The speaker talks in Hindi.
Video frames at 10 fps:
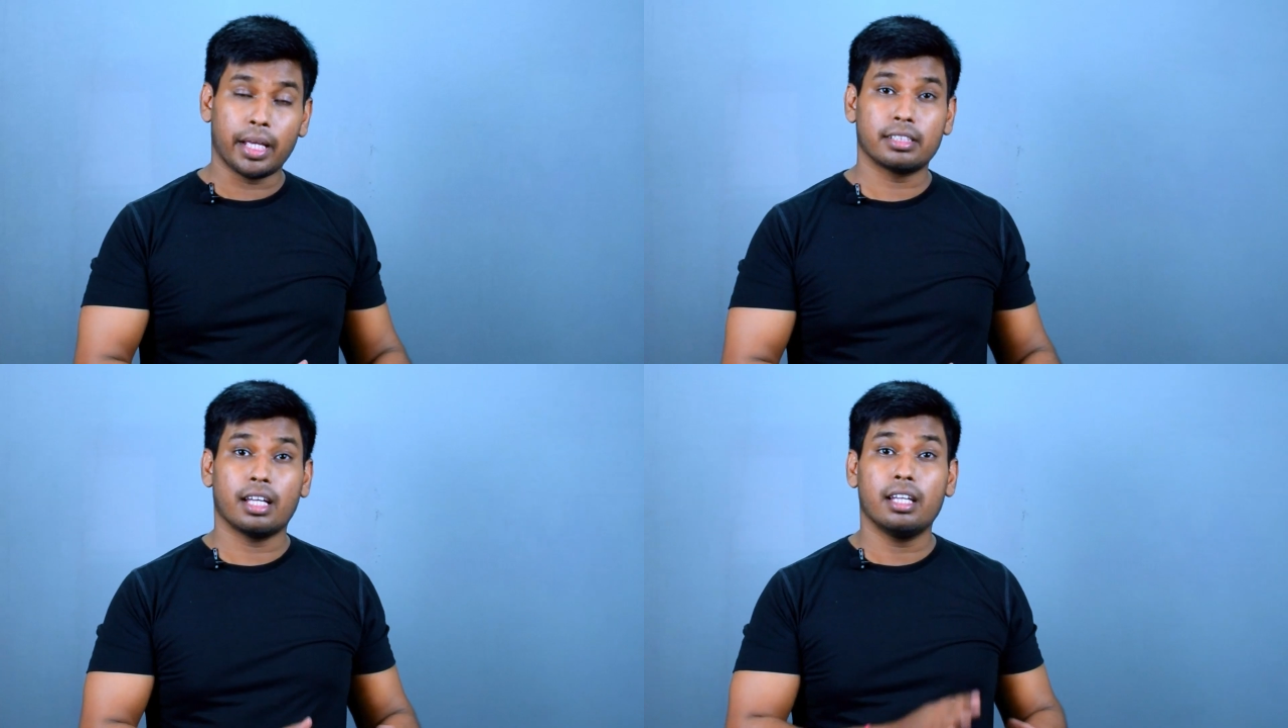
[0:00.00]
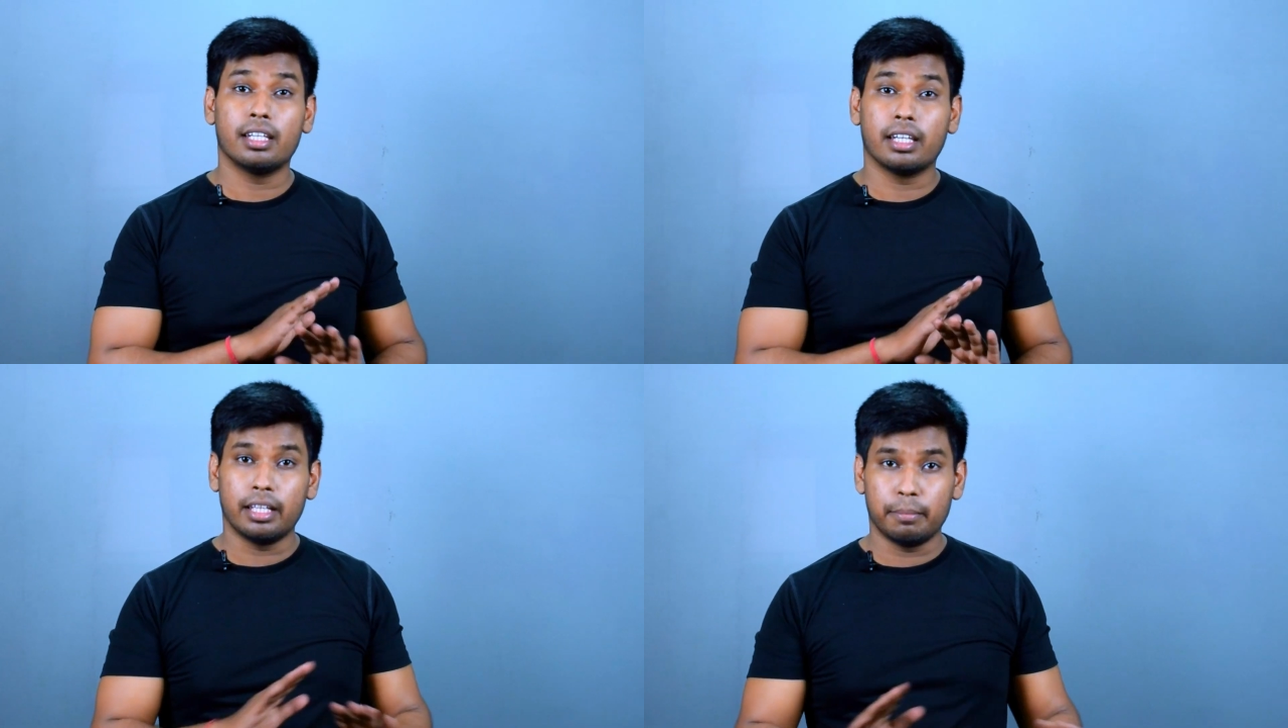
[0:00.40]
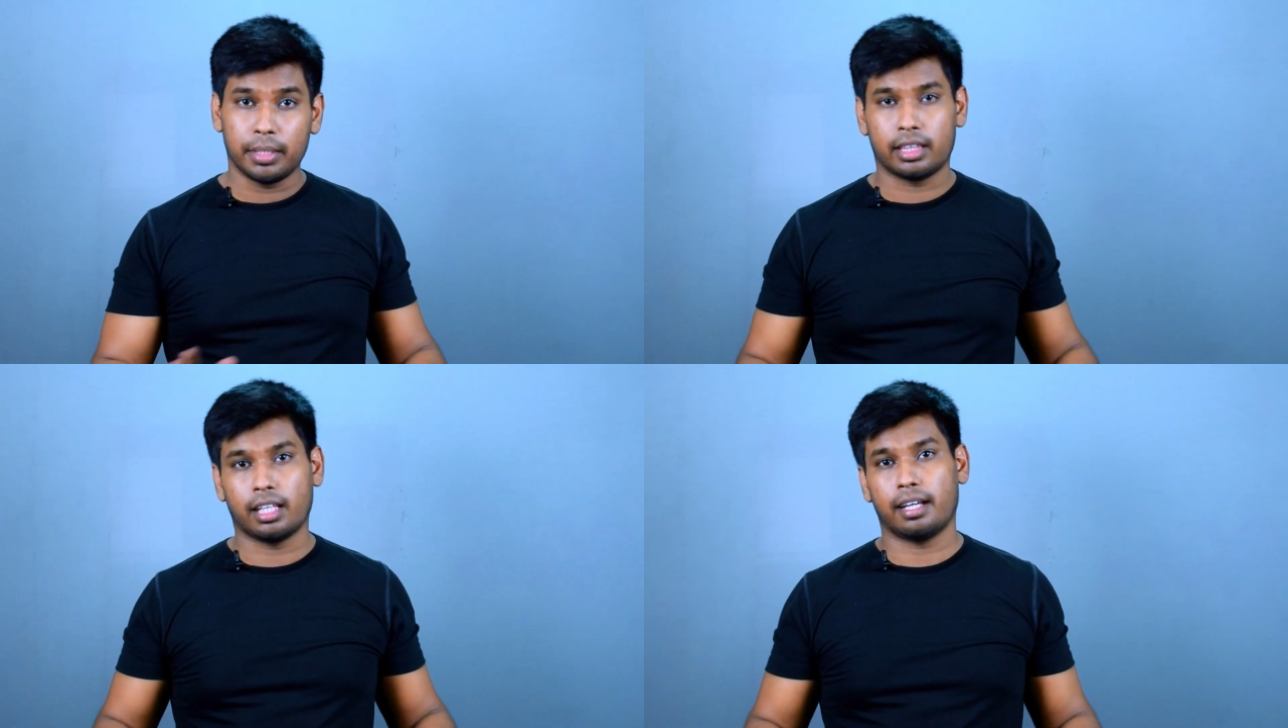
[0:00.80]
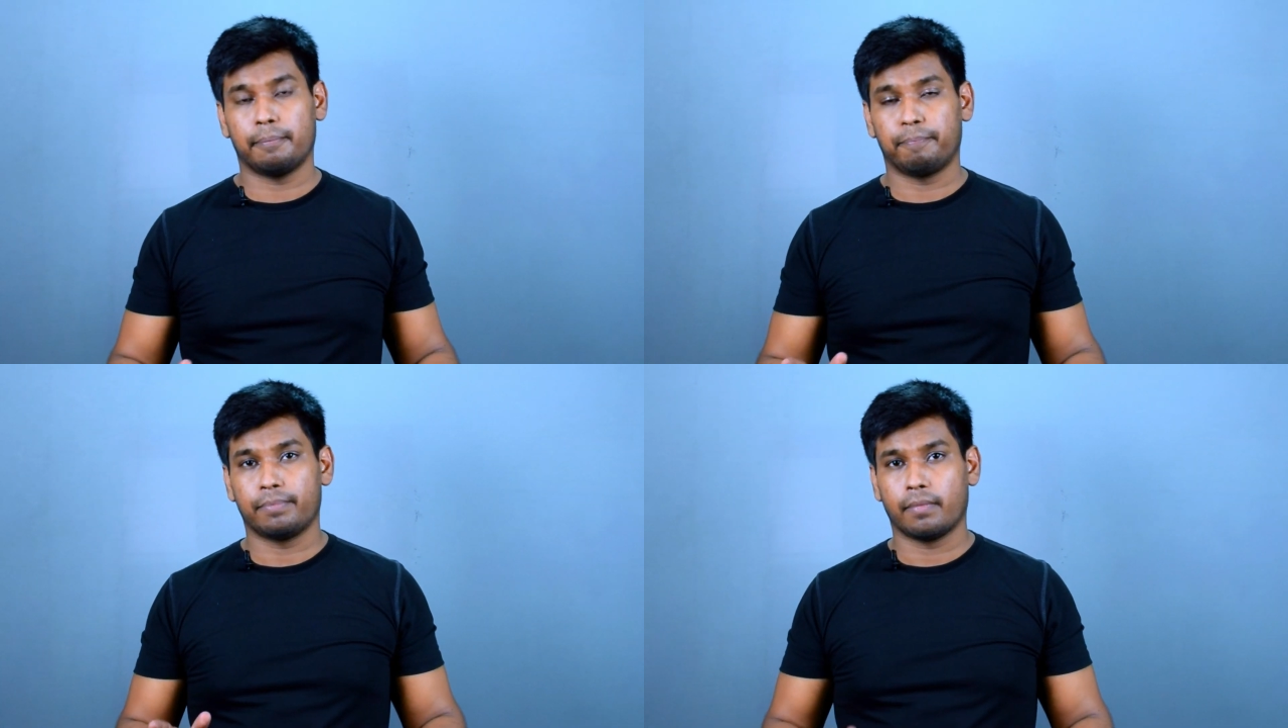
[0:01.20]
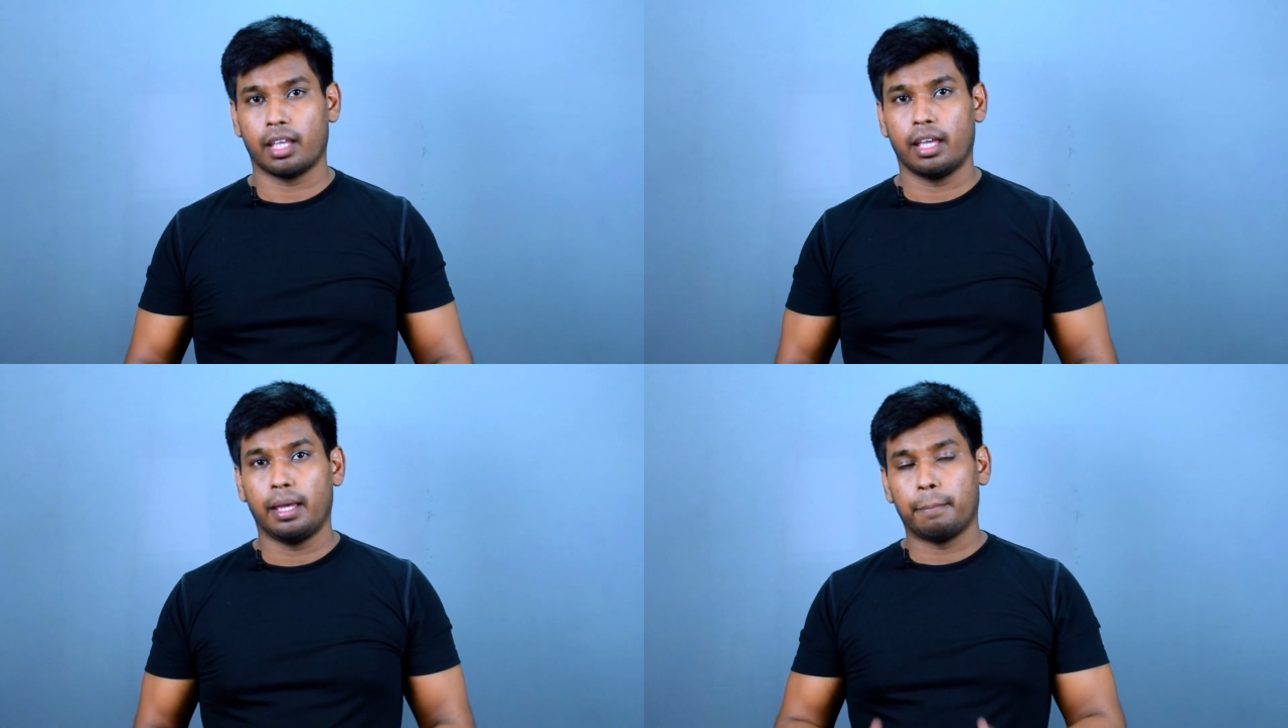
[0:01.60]
पैसा नहीं मिलता है
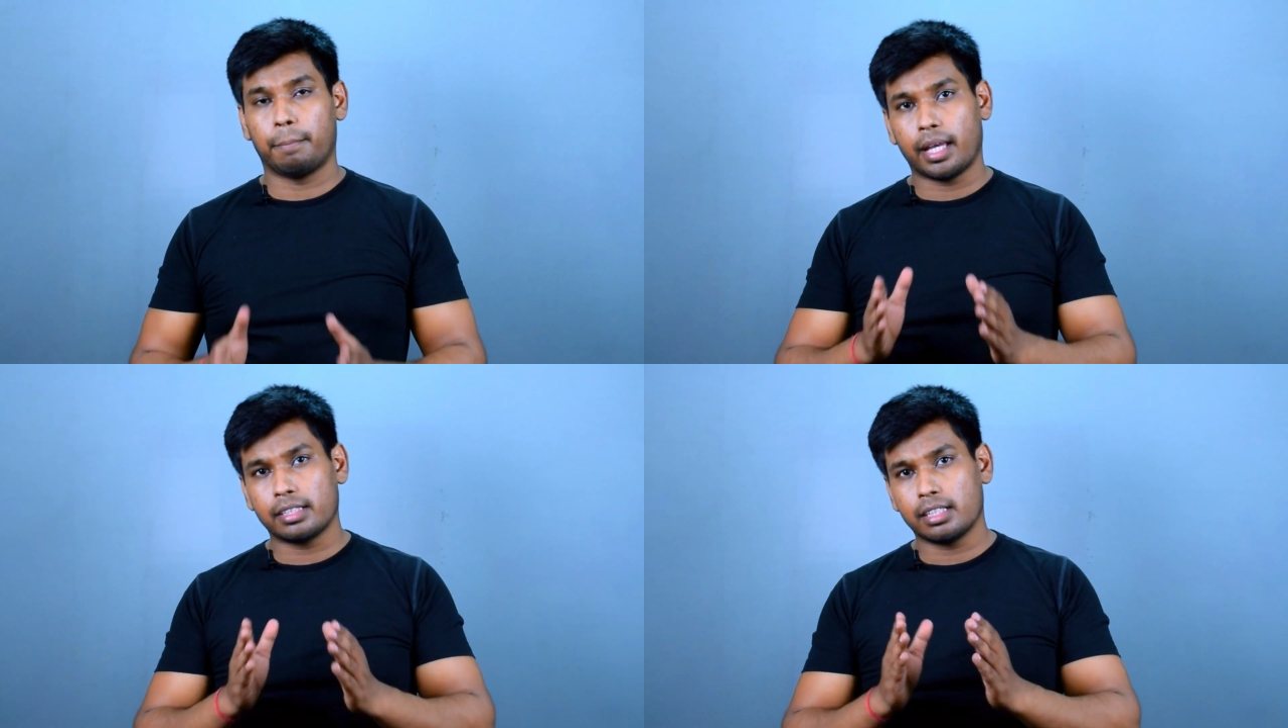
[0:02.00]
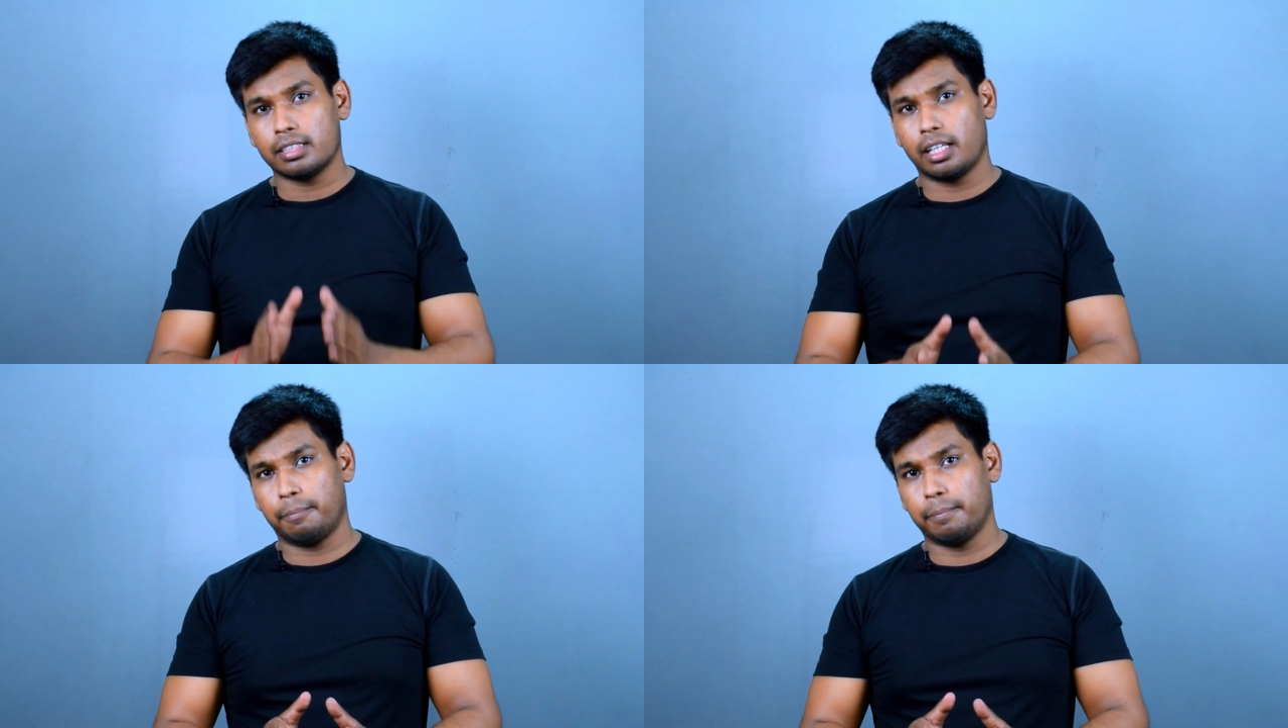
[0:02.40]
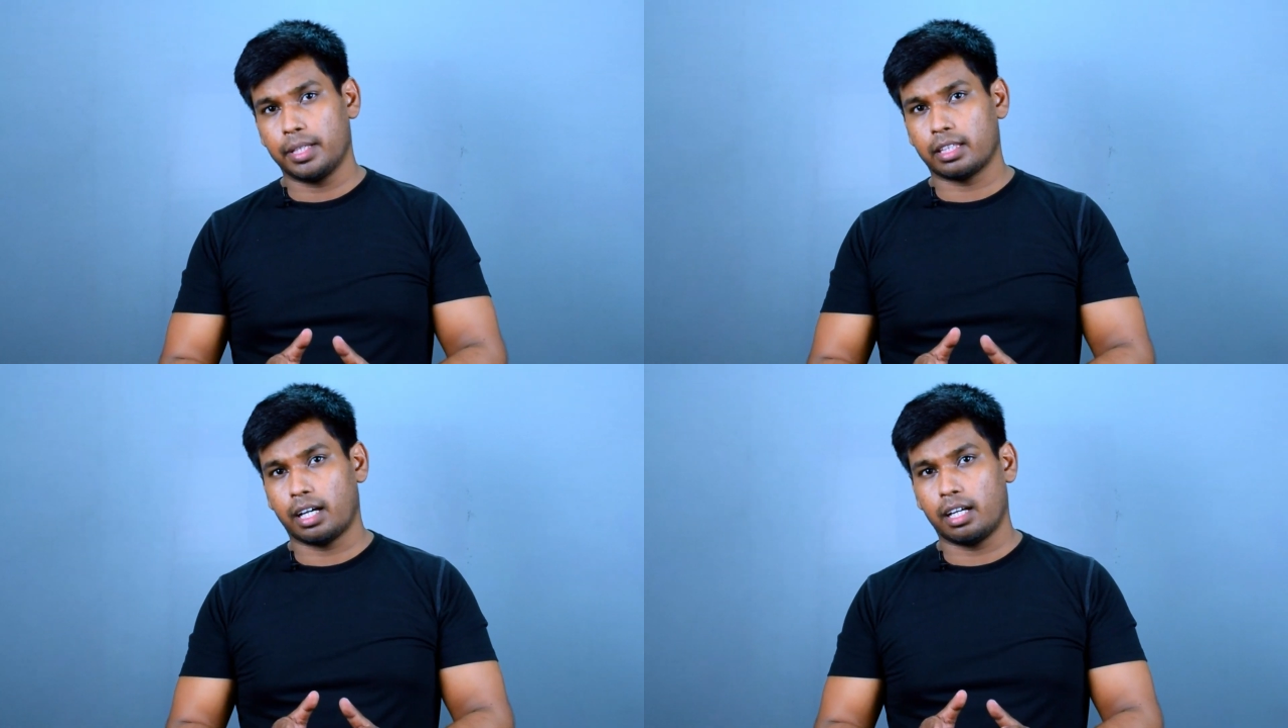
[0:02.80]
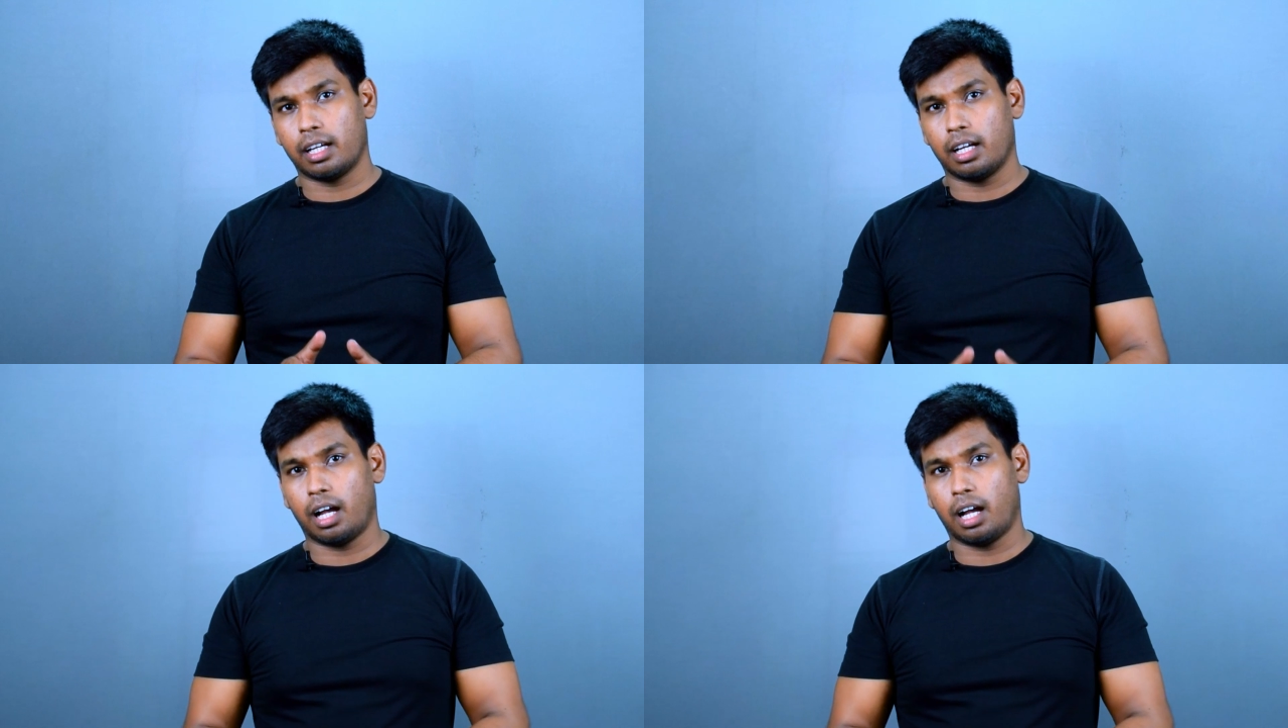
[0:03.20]
पैसा सिर्फ मिलता है